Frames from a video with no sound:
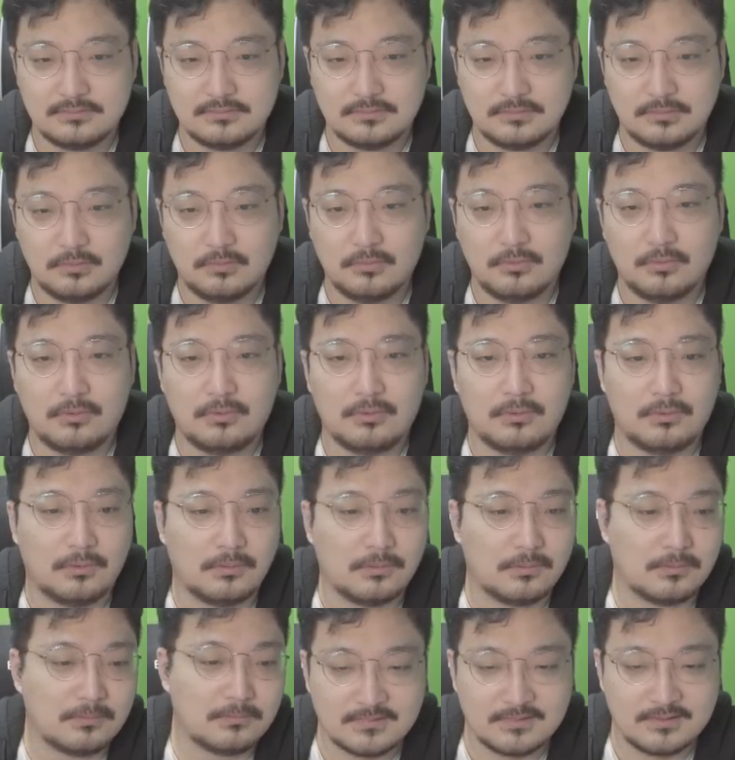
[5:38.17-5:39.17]
오,
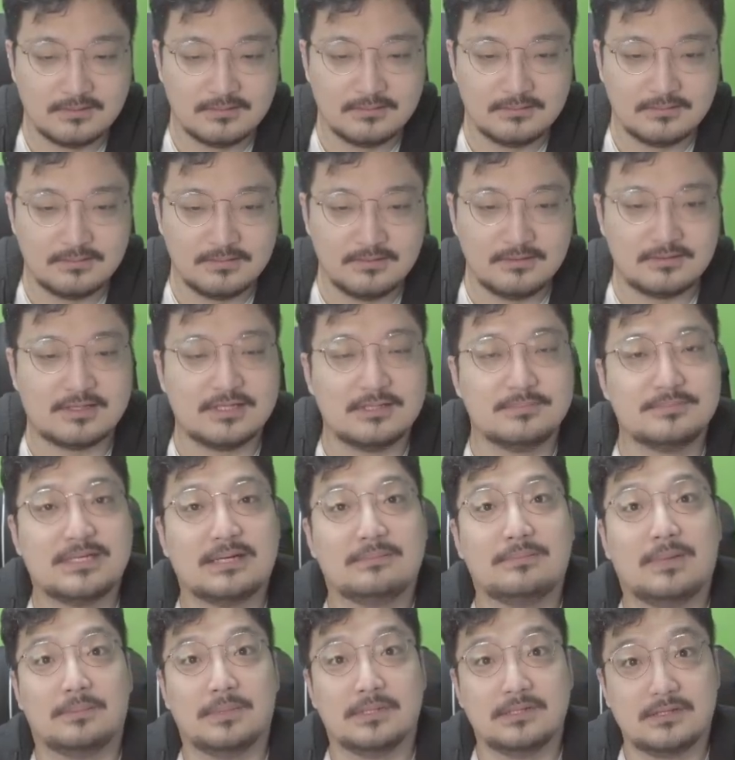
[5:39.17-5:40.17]
이 그림 참
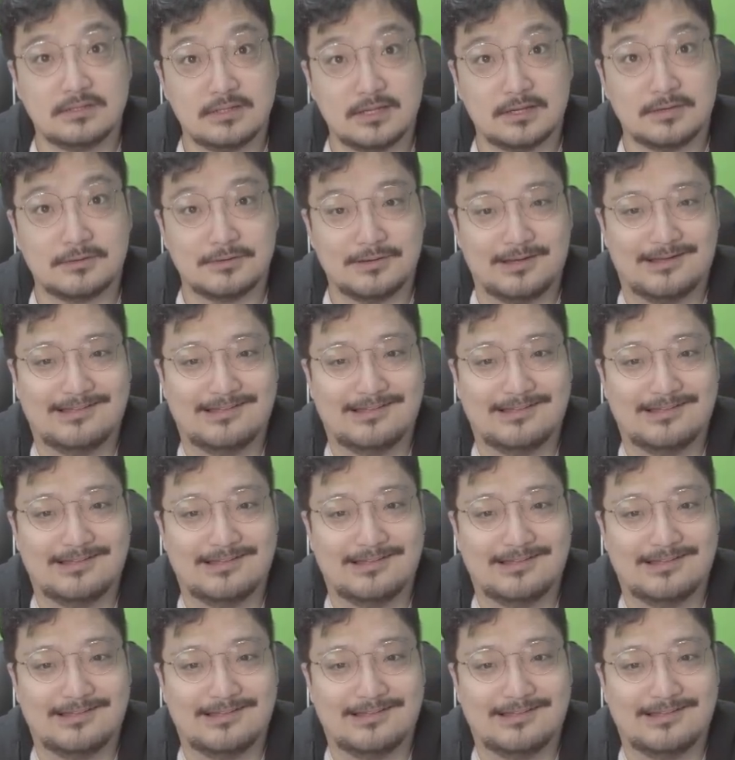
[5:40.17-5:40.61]
마음에 드네요.